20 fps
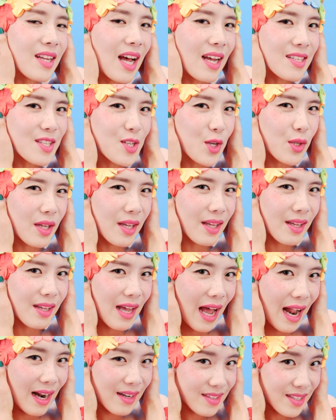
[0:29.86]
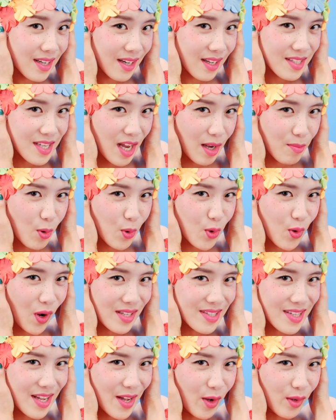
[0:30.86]
가기 전에 알뜰하게 장 보고
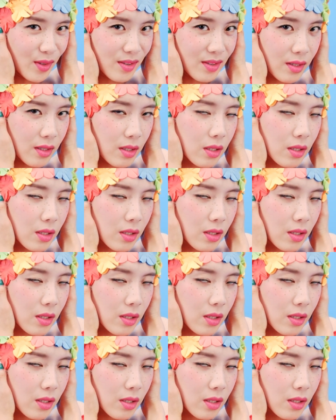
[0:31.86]
가세요